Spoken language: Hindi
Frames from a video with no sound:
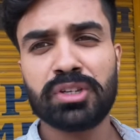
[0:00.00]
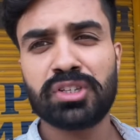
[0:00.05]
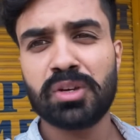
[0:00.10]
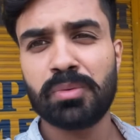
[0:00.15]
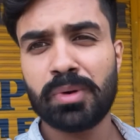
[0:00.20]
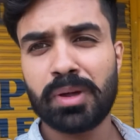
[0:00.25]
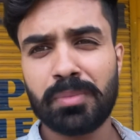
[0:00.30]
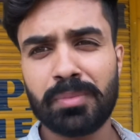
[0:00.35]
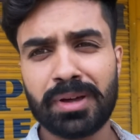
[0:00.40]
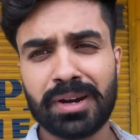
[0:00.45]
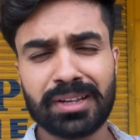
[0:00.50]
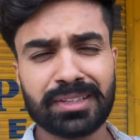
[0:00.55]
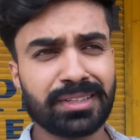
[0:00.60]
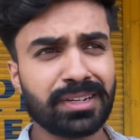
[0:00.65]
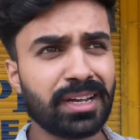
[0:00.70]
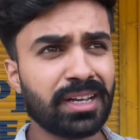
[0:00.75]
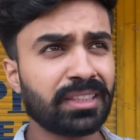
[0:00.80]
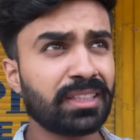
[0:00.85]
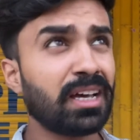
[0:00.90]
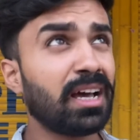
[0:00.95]
झिमिर बरस
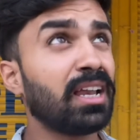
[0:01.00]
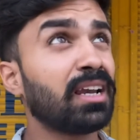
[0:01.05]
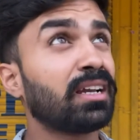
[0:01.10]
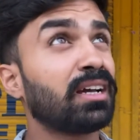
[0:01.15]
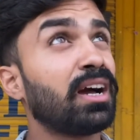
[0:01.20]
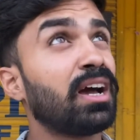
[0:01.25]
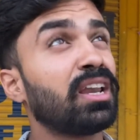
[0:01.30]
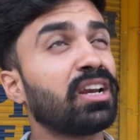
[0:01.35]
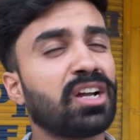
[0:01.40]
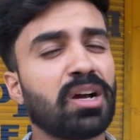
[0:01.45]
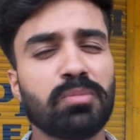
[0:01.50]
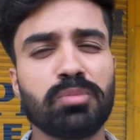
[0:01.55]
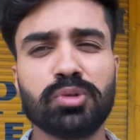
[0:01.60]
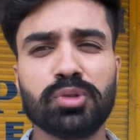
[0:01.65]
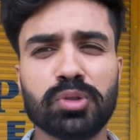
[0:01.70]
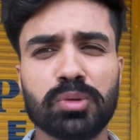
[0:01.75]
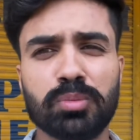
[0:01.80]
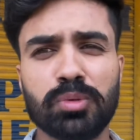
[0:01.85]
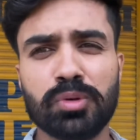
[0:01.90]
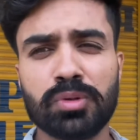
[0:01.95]
रहा था हल्का हल्का
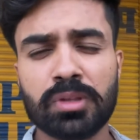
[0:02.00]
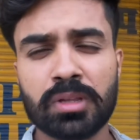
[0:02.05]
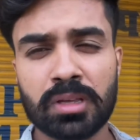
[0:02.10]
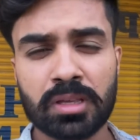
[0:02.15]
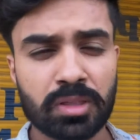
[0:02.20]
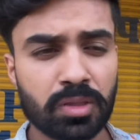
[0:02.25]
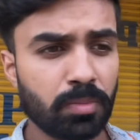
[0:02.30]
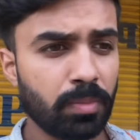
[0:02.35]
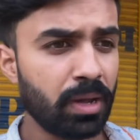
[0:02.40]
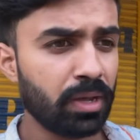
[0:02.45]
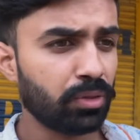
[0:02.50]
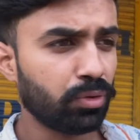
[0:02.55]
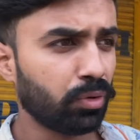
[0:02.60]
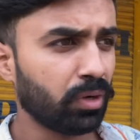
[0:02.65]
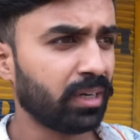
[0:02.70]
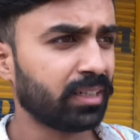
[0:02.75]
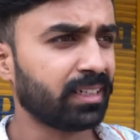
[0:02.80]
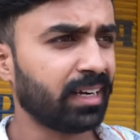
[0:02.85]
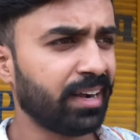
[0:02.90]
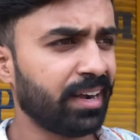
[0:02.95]
बूंद बूंद तो भाई
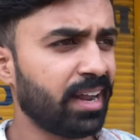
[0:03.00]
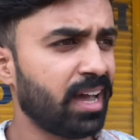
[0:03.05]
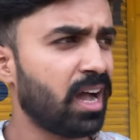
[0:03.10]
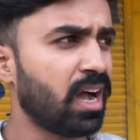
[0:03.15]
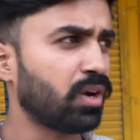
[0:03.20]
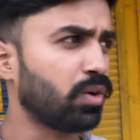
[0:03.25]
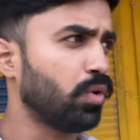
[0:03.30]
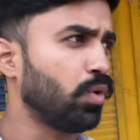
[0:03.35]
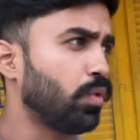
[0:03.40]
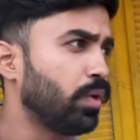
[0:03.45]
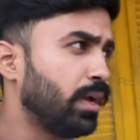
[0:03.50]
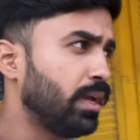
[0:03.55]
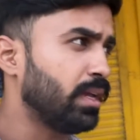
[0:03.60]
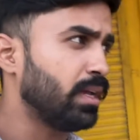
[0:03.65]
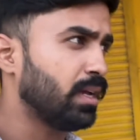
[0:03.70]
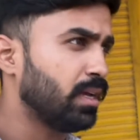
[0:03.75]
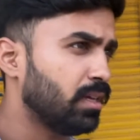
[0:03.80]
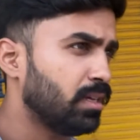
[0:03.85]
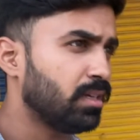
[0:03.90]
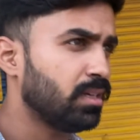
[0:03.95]
थोड़ा ठंडा हो गई
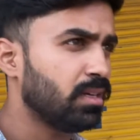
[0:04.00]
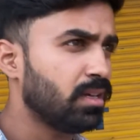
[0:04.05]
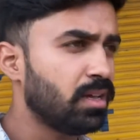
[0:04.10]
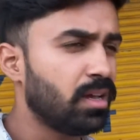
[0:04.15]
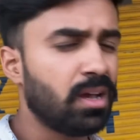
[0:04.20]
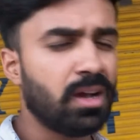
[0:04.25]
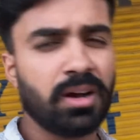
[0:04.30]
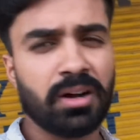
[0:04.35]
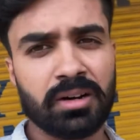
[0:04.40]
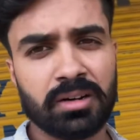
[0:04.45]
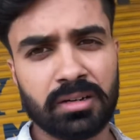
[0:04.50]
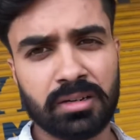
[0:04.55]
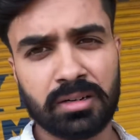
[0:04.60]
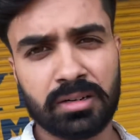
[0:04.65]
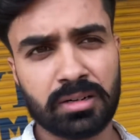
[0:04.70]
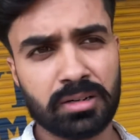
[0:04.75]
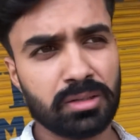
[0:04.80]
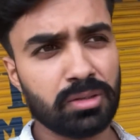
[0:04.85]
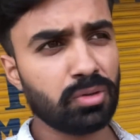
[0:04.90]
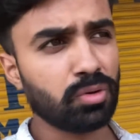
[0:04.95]
है
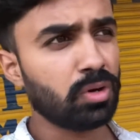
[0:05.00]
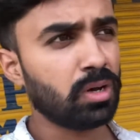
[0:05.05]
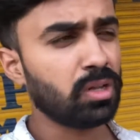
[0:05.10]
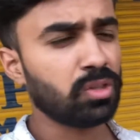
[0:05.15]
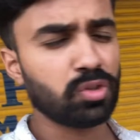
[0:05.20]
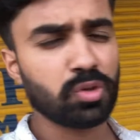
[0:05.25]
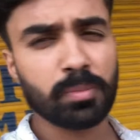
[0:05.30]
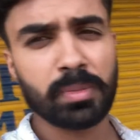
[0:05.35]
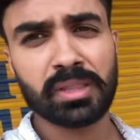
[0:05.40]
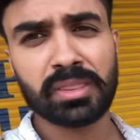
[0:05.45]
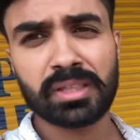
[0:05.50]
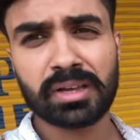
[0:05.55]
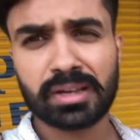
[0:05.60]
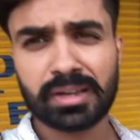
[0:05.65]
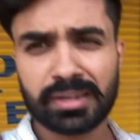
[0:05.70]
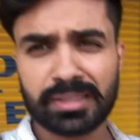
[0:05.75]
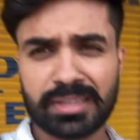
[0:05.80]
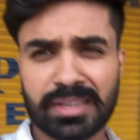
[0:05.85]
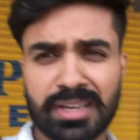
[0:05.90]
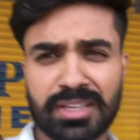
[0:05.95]
और दुकान तो बंद
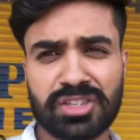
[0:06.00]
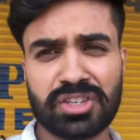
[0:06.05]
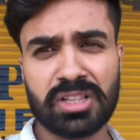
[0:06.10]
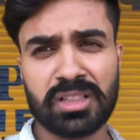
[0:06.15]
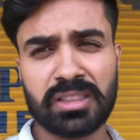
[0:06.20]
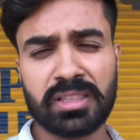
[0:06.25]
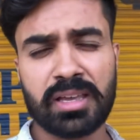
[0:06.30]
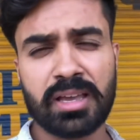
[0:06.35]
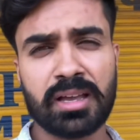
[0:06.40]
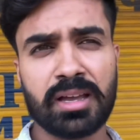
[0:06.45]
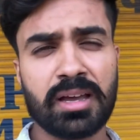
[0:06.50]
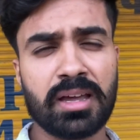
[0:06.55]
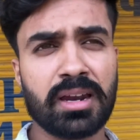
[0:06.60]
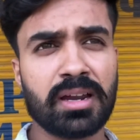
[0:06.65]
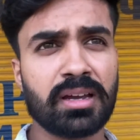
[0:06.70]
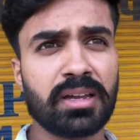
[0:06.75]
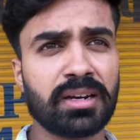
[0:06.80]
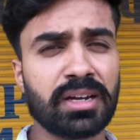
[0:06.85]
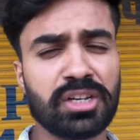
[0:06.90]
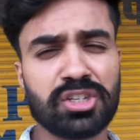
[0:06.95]
कर दिए चलते हैं घर
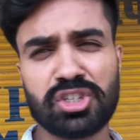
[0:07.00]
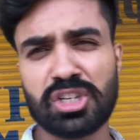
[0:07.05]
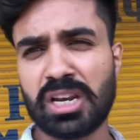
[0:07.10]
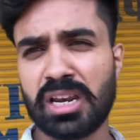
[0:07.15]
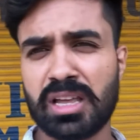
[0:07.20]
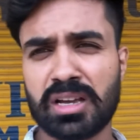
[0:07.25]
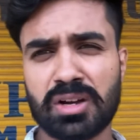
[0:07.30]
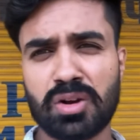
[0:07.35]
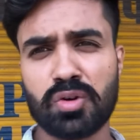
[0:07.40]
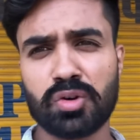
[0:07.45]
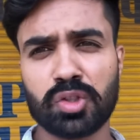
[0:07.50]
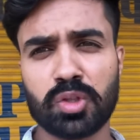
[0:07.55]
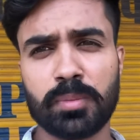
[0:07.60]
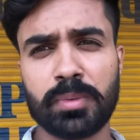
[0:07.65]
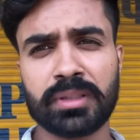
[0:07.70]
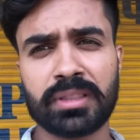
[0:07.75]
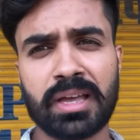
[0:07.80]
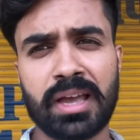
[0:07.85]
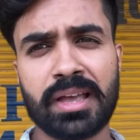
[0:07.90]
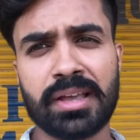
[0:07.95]
अगर कहीं चलने का होगा तो
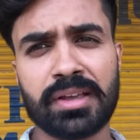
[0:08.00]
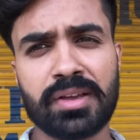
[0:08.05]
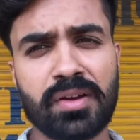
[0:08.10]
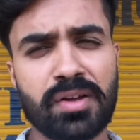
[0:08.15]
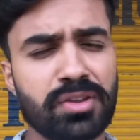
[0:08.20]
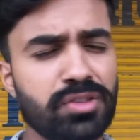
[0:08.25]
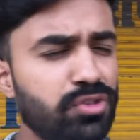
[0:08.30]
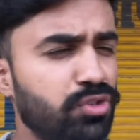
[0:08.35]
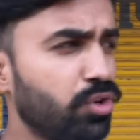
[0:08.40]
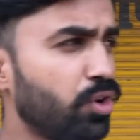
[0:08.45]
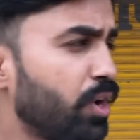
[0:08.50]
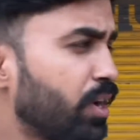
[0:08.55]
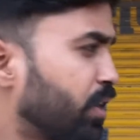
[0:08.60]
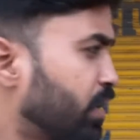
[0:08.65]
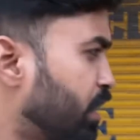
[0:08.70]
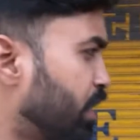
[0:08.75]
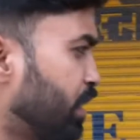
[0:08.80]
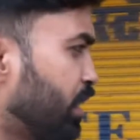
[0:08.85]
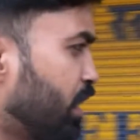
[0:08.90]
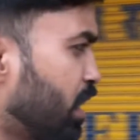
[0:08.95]
बताएंगे और इन्जॉय
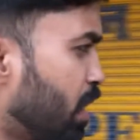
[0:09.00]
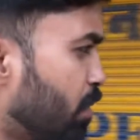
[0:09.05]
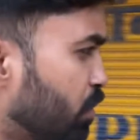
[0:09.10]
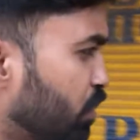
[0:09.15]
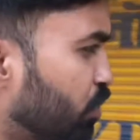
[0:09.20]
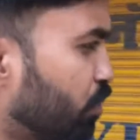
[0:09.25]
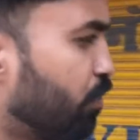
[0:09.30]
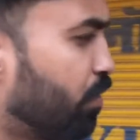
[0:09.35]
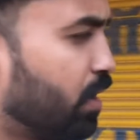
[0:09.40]
करेंगे अभी तो